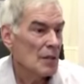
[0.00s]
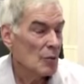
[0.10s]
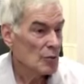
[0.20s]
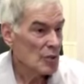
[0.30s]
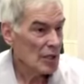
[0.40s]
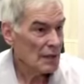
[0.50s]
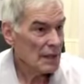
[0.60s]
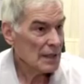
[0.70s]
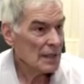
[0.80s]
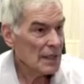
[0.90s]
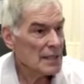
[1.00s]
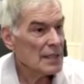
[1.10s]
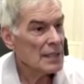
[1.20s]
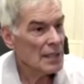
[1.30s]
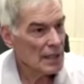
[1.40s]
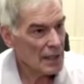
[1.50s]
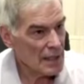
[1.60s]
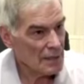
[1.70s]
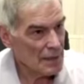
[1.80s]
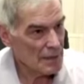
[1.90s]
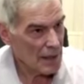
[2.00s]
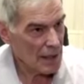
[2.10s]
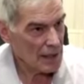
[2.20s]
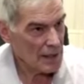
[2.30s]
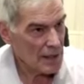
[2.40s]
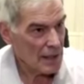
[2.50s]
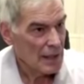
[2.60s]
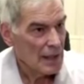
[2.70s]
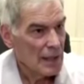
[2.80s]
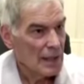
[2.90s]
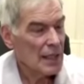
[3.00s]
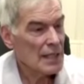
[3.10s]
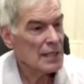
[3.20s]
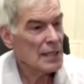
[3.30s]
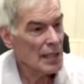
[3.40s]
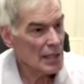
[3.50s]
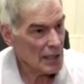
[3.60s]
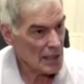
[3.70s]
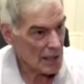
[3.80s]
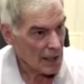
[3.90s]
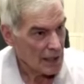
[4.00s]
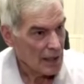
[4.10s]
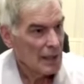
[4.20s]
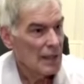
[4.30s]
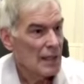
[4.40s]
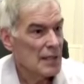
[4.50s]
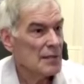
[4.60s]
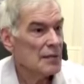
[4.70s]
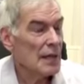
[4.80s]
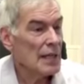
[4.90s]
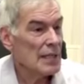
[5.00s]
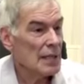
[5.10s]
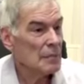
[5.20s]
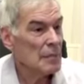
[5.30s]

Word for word: то у человека глаз недоразвивается, глаз ленится, развивается